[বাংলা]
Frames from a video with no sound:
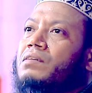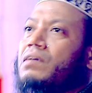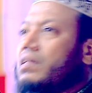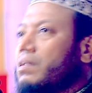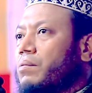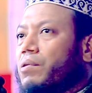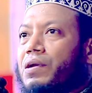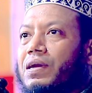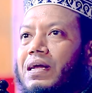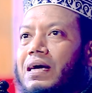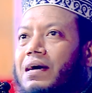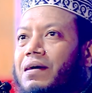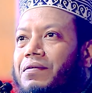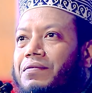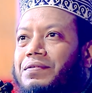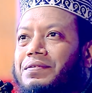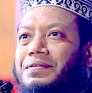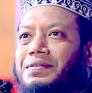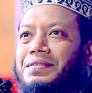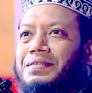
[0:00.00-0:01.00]
কথা বলেন না কেন
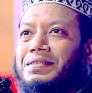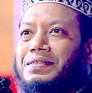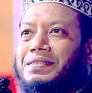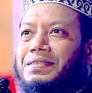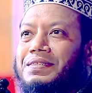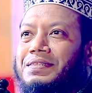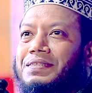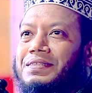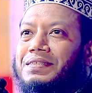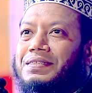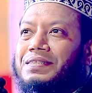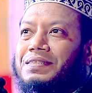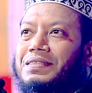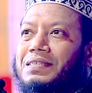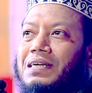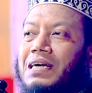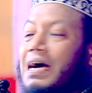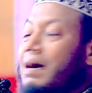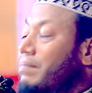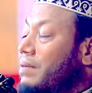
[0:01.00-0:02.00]

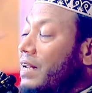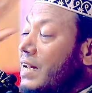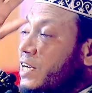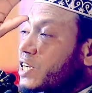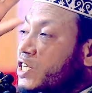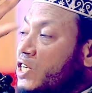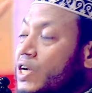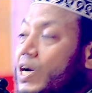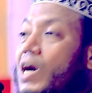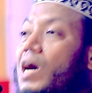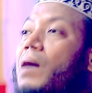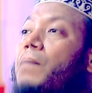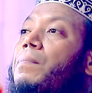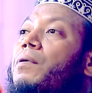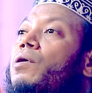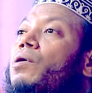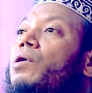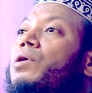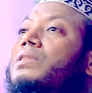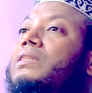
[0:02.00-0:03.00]
আপনারা সব
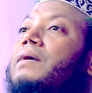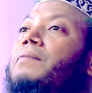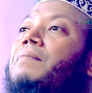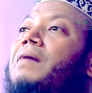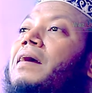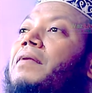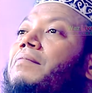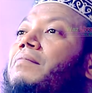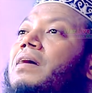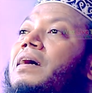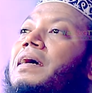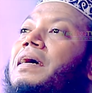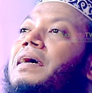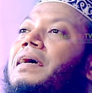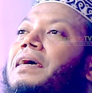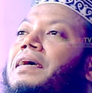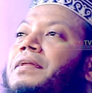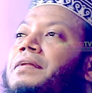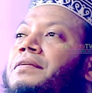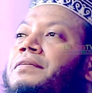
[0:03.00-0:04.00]
করতে
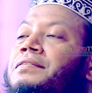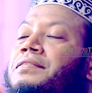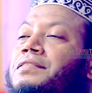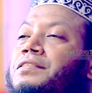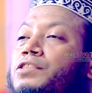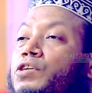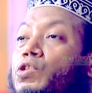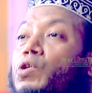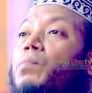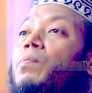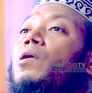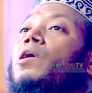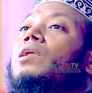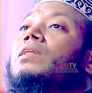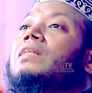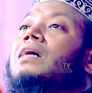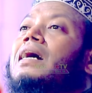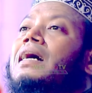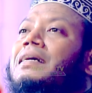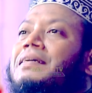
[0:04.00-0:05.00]
পারবেন শুধু
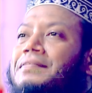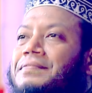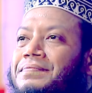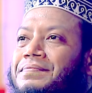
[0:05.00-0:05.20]
পর্দা